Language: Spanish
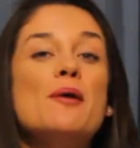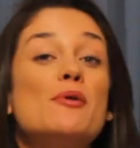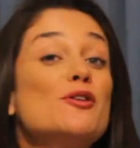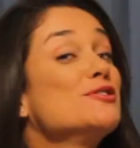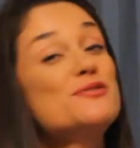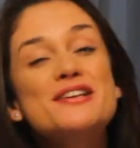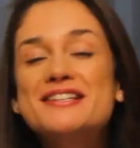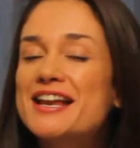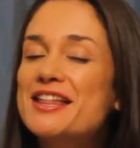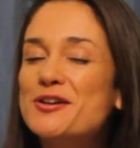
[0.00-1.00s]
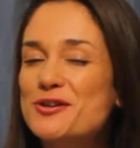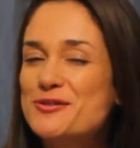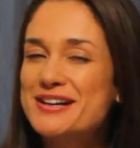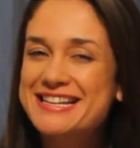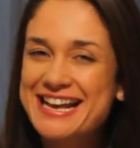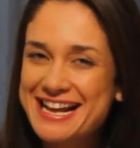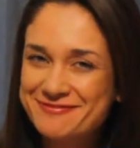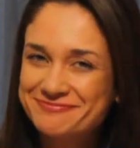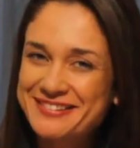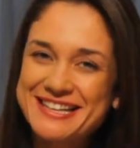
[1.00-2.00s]
Pero no es una ensalada de col cualquiera,
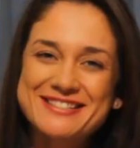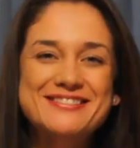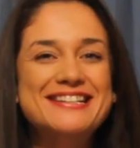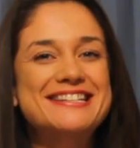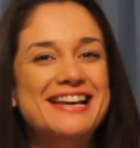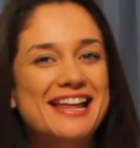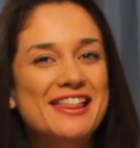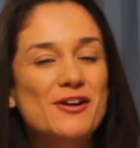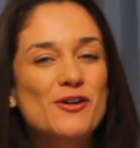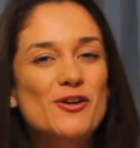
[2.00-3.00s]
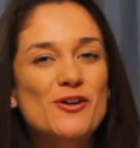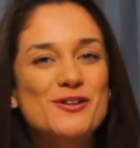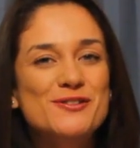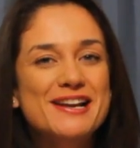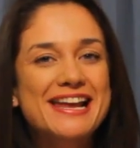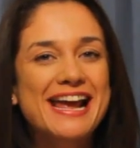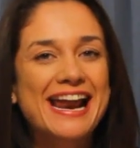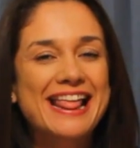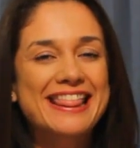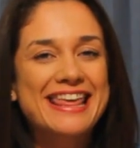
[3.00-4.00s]
es una ensalada de col con un
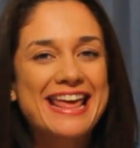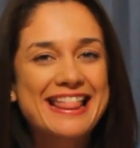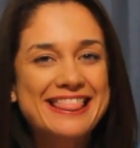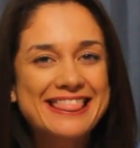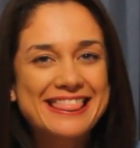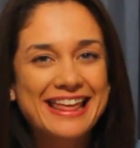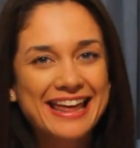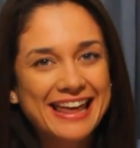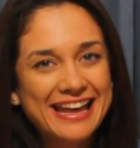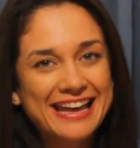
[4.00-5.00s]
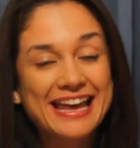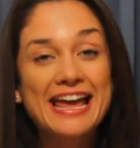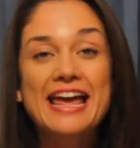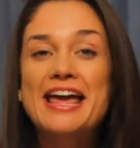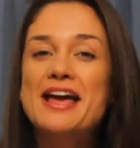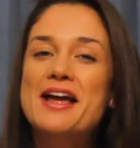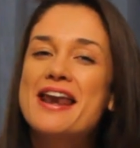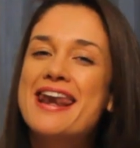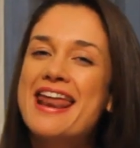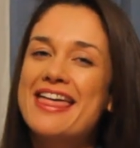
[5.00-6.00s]
ingrediente que
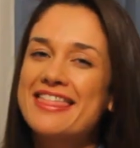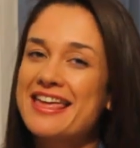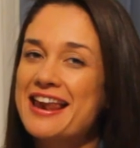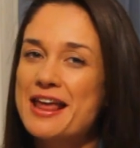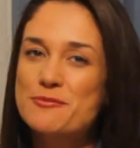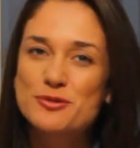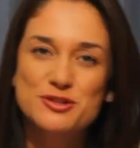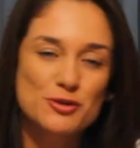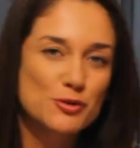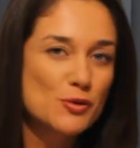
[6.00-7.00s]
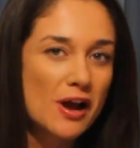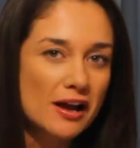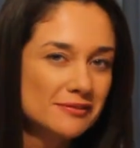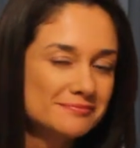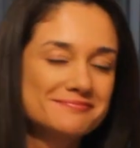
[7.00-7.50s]
nadie le ha puesto nunca.